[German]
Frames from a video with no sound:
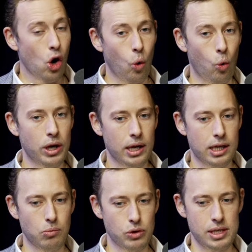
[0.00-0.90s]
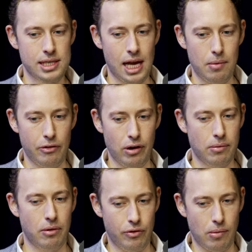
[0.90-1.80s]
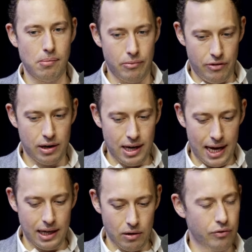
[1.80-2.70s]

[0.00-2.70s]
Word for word: oder ich muss sie selber ver ver verneinen und